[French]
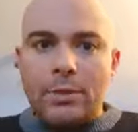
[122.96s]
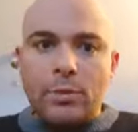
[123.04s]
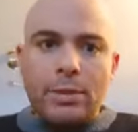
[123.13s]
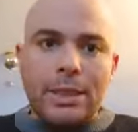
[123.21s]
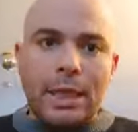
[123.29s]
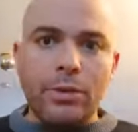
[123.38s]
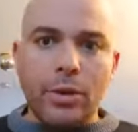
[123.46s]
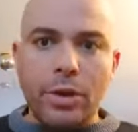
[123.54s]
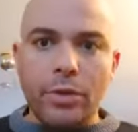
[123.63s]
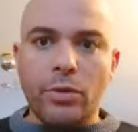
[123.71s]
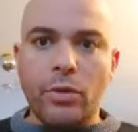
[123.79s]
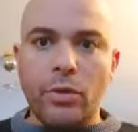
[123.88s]
qu'on
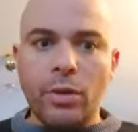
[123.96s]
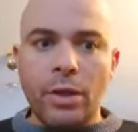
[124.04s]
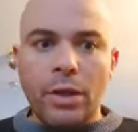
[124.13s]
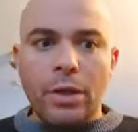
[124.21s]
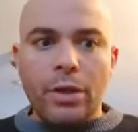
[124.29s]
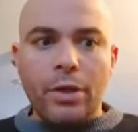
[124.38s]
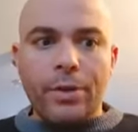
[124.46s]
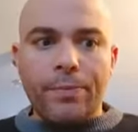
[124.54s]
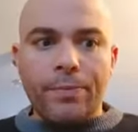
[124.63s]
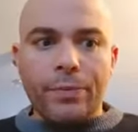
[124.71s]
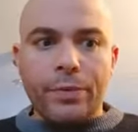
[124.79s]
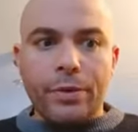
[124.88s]
s'accueille dans euh,
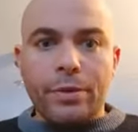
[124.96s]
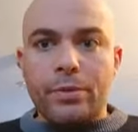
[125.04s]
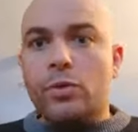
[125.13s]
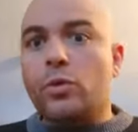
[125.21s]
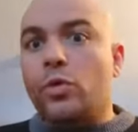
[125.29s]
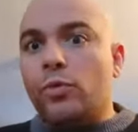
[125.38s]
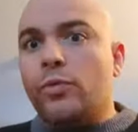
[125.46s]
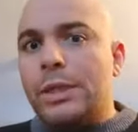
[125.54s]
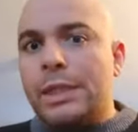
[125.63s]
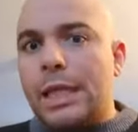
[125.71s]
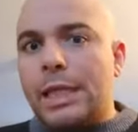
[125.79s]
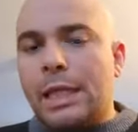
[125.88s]
ce que je vous
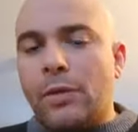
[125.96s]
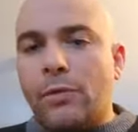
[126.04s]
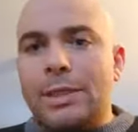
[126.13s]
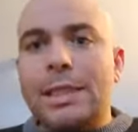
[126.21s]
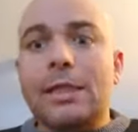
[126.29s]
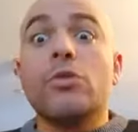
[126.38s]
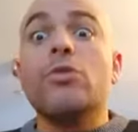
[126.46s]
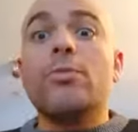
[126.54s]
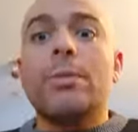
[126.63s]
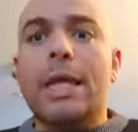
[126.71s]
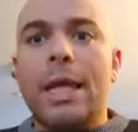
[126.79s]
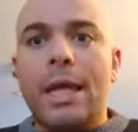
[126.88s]
disais la dernière fois, cette
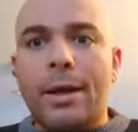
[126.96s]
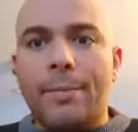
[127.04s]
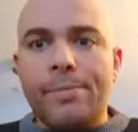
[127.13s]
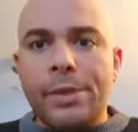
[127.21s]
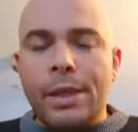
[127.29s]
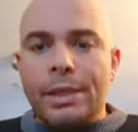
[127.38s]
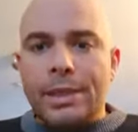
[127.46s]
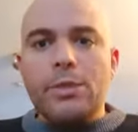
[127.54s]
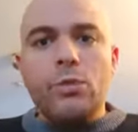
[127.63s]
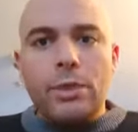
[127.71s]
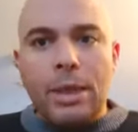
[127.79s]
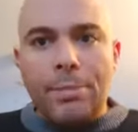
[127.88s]
lumière qui
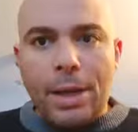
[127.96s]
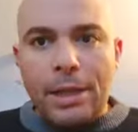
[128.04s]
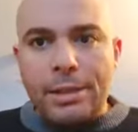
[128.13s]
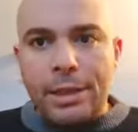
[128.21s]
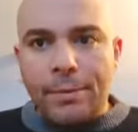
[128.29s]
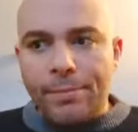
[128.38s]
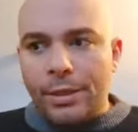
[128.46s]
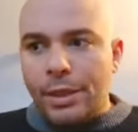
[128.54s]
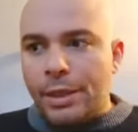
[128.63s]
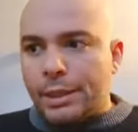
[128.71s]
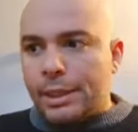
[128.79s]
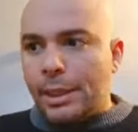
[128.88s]
nous appartient
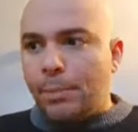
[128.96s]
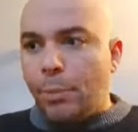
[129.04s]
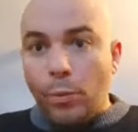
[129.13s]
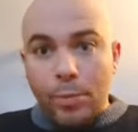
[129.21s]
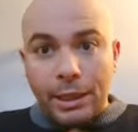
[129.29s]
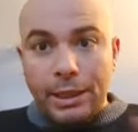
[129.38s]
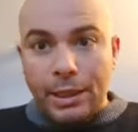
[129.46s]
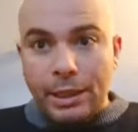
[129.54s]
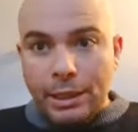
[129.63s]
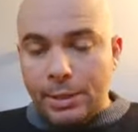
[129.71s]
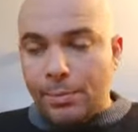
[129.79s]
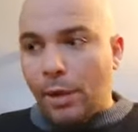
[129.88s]
qui peut briller,
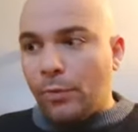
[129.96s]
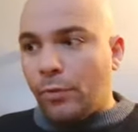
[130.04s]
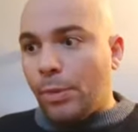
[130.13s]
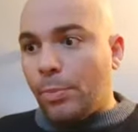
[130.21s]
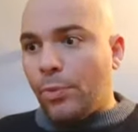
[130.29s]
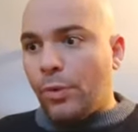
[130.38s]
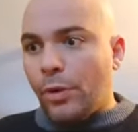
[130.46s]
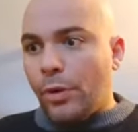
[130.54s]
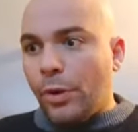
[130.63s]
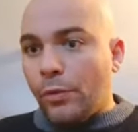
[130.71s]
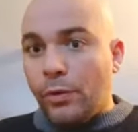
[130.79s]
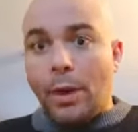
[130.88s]
qui parfois peut euh,
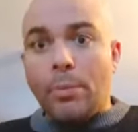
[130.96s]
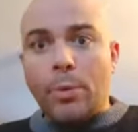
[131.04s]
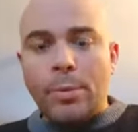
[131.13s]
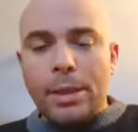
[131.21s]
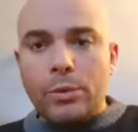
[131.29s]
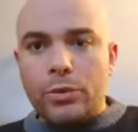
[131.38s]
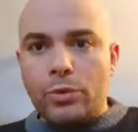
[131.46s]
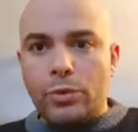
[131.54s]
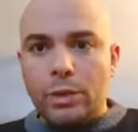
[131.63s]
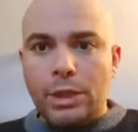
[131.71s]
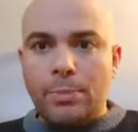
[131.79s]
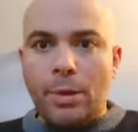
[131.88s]
faire un peu mal aux yeux,
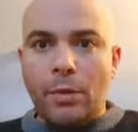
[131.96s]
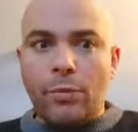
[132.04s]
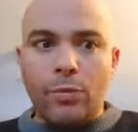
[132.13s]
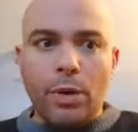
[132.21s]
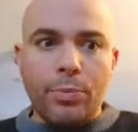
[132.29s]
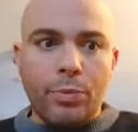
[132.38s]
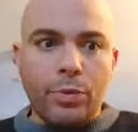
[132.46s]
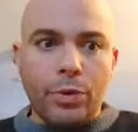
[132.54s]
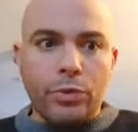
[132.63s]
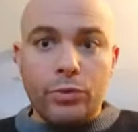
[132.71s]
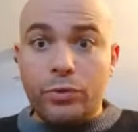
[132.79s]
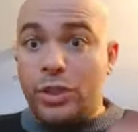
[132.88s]
qui parfois peut
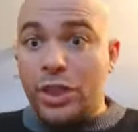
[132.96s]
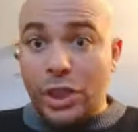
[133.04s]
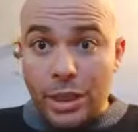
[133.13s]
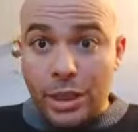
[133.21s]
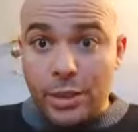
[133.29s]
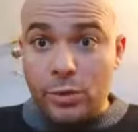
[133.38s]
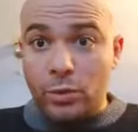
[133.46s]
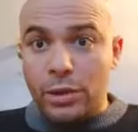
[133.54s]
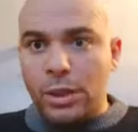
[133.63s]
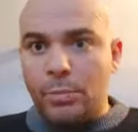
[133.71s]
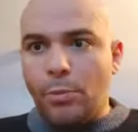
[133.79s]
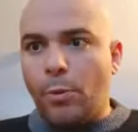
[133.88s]
juste gêner les autres,
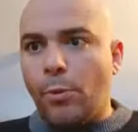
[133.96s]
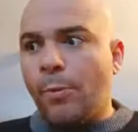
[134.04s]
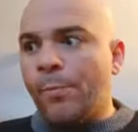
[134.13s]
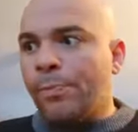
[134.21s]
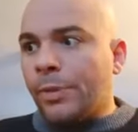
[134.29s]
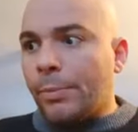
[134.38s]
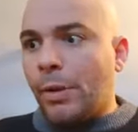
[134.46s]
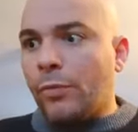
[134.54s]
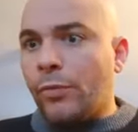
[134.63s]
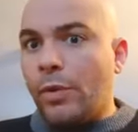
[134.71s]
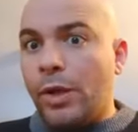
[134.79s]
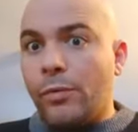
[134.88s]
qui peut
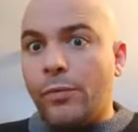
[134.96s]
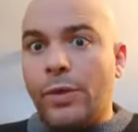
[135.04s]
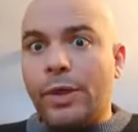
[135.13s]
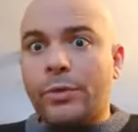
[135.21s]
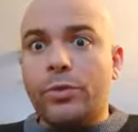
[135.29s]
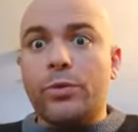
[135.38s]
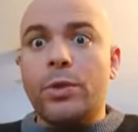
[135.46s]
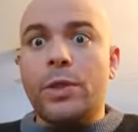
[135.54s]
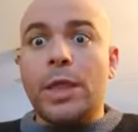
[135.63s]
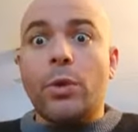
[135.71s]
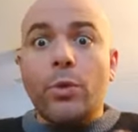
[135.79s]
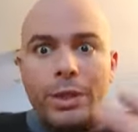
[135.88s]
parfois faire que
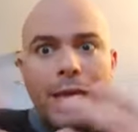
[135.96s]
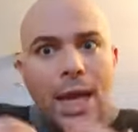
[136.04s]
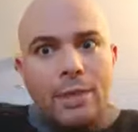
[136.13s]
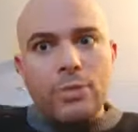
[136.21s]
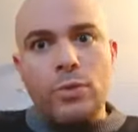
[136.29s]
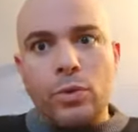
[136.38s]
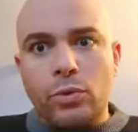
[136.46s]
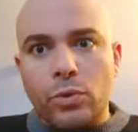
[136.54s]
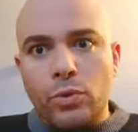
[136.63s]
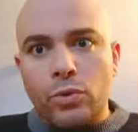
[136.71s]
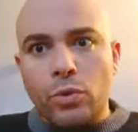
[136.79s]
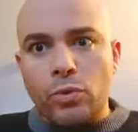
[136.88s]
les regards se centrent
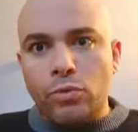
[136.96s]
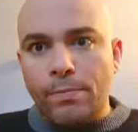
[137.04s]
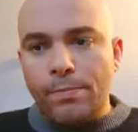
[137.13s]
sur nous.